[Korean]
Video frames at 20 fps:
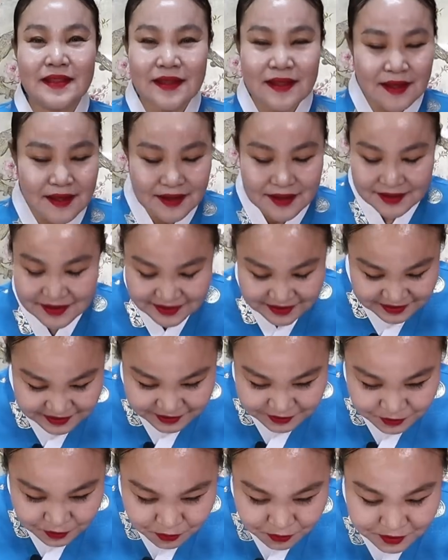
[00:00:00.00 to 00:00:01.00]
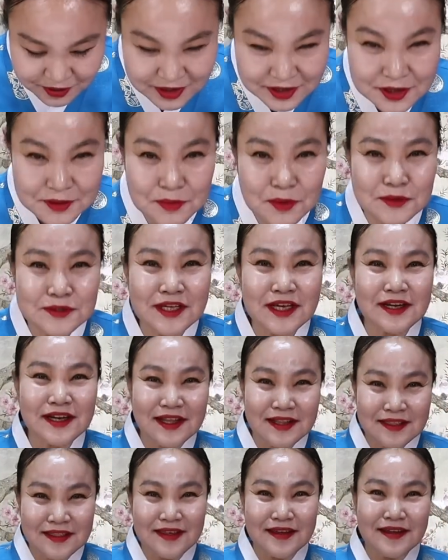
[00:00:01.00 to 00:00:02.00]
네, 호랑이
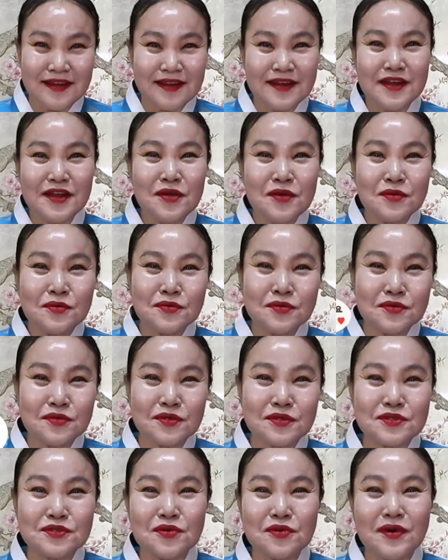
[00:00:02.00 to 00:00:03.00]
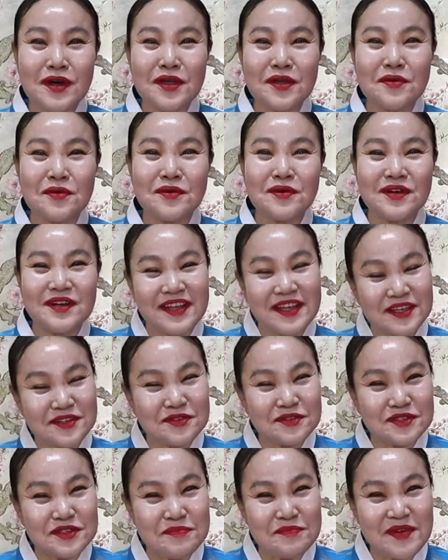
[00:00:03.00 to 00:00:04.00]
보살한테 구독, 좋아요를
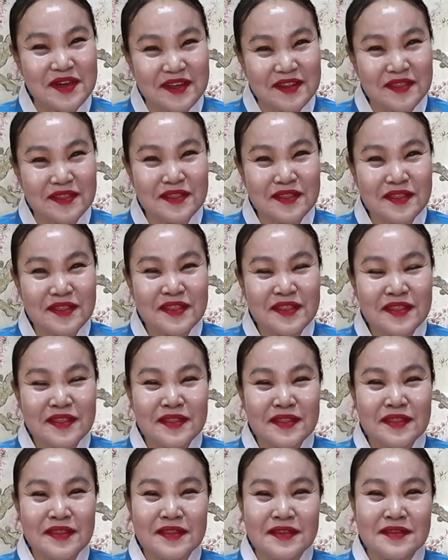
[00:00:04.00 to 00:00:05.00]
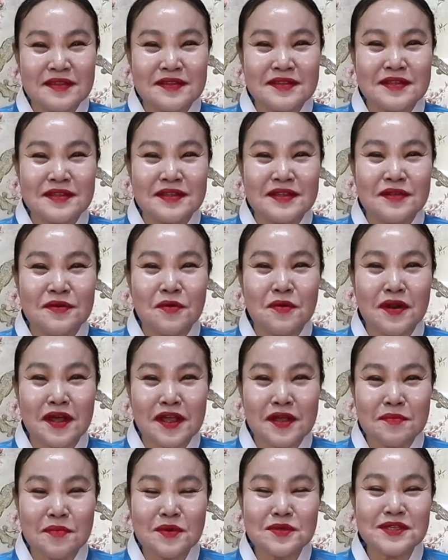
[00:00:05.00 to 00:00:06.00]
해주시면
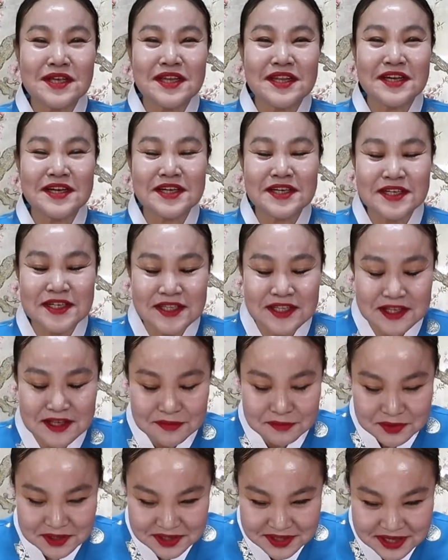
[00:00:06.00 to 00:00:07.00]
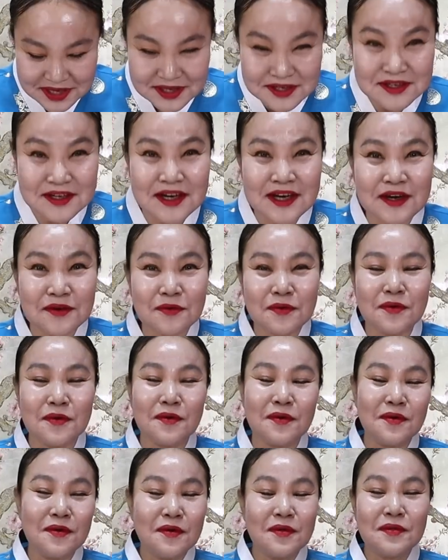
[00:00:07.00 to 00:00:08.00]
호랑이 보살이 큰 힘이 될 것
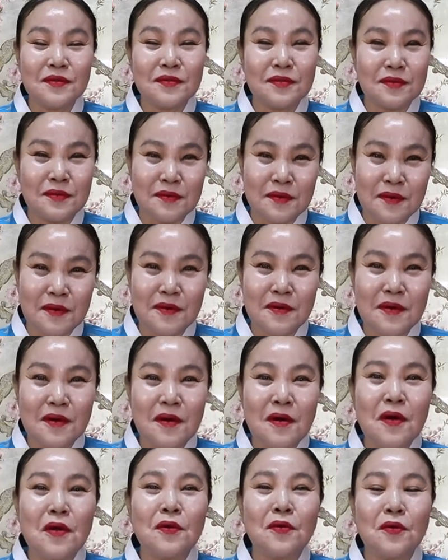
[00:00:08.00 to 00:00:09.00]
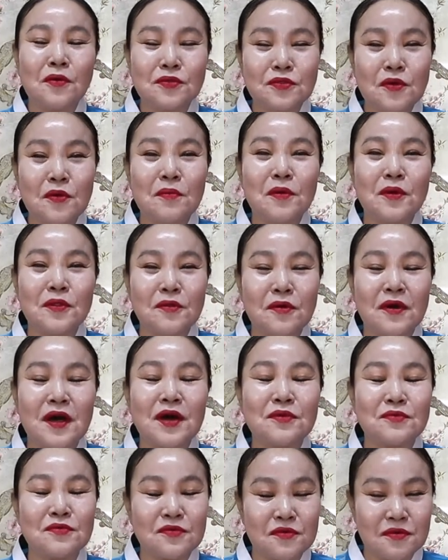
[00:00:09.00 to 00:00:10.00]
같고 또 로또
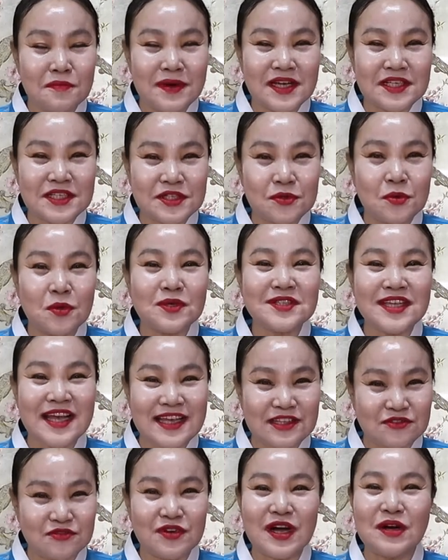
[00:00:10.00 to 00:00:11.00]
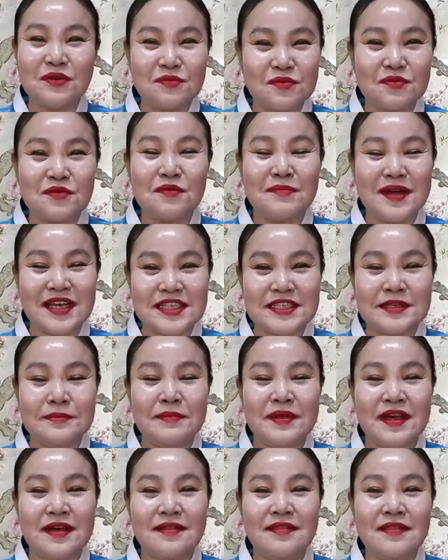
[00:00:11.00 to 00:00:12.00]
번호가 궁금하시고 사주가
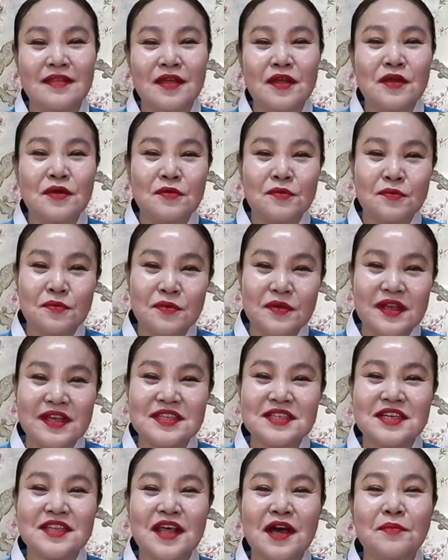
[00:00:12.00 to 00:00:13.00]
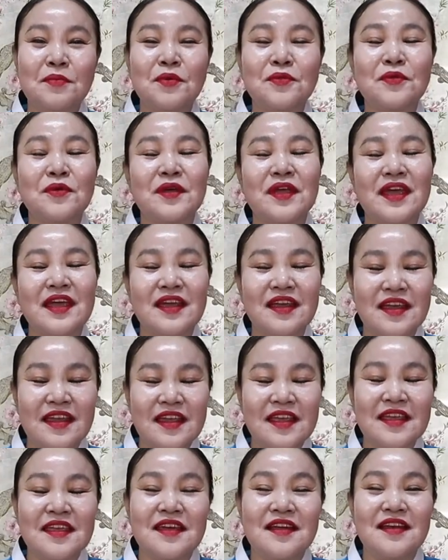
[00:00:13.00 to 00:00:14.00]
궁금하시면 위에 전화번호에
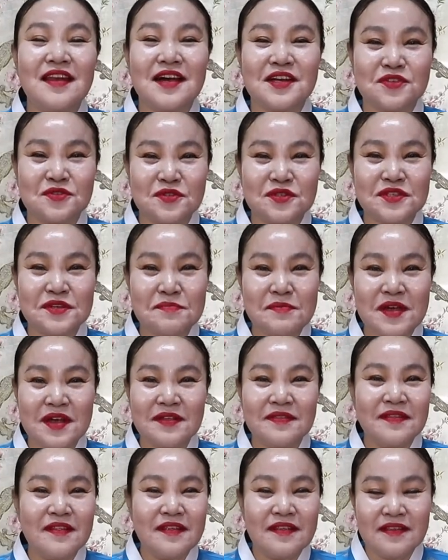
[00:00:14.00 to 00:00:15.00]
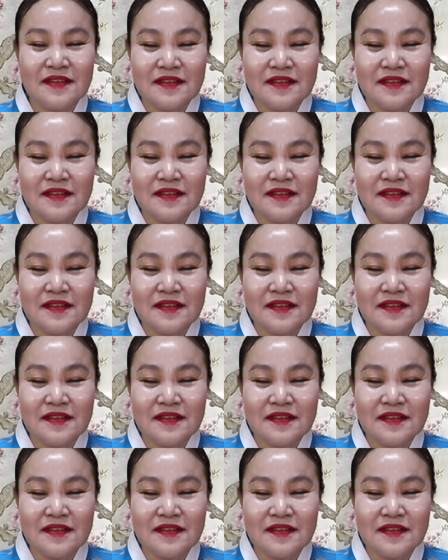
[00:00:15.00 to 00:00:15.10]
연락 주시면